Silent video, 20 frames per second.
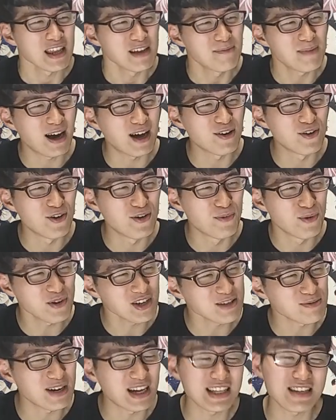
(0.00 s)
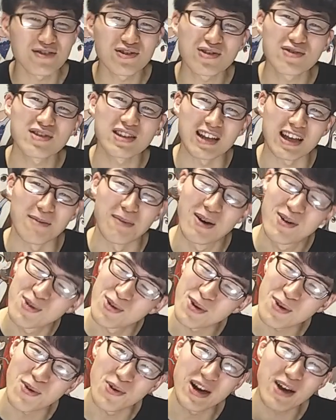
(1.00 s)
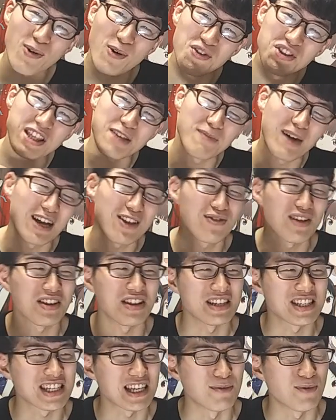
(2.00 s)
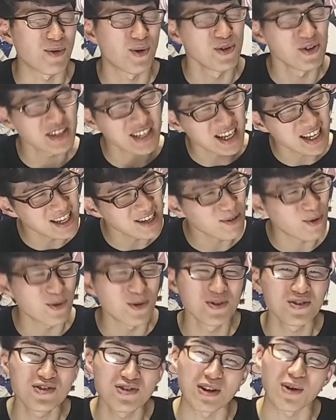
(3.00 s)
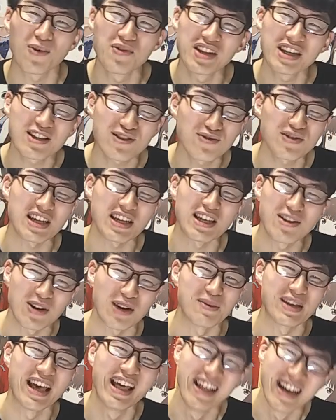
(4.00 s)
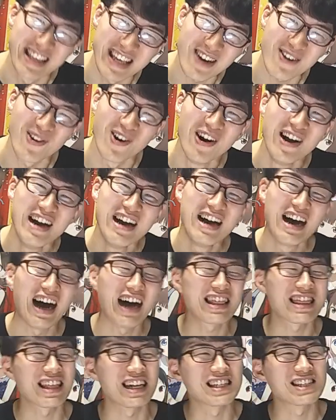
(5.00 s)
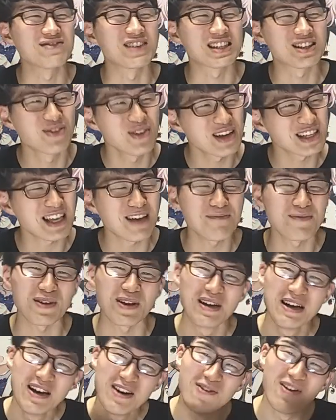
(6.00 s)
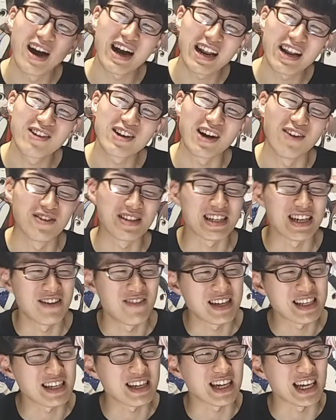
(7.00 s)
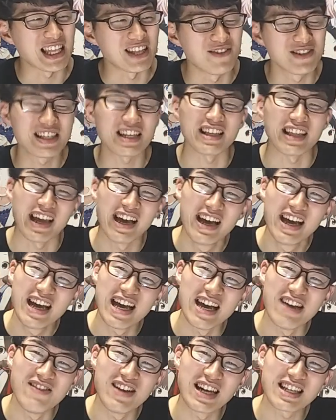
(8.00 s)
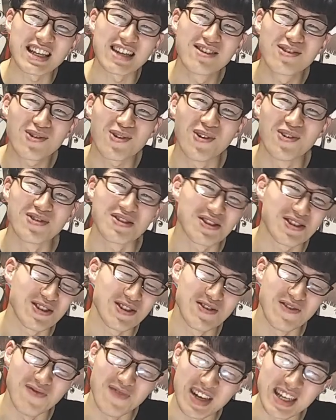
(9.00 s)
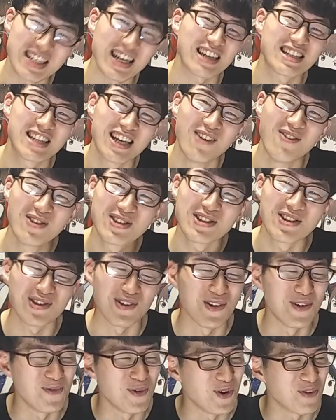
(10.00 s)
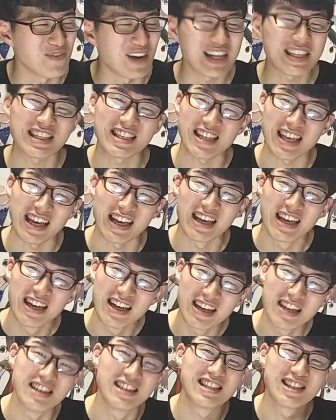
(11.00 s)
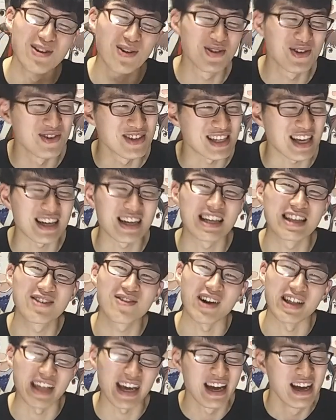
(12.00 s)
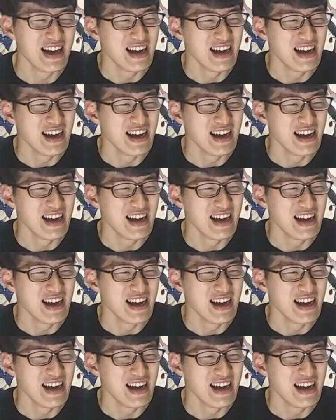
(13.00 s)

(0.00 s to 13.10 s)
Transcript: まあ、あの、僕自身もランキング作っていまあ、これは今期毎度なんですけども、この作品この順位こんな低くていいのかみたいな結構あったりします。その辺賛否れるかもしれませんけれども、ぜひね、えー、皆さんの今週めちゃくちゃ面白いと思う、マジで一押しの作品とかね、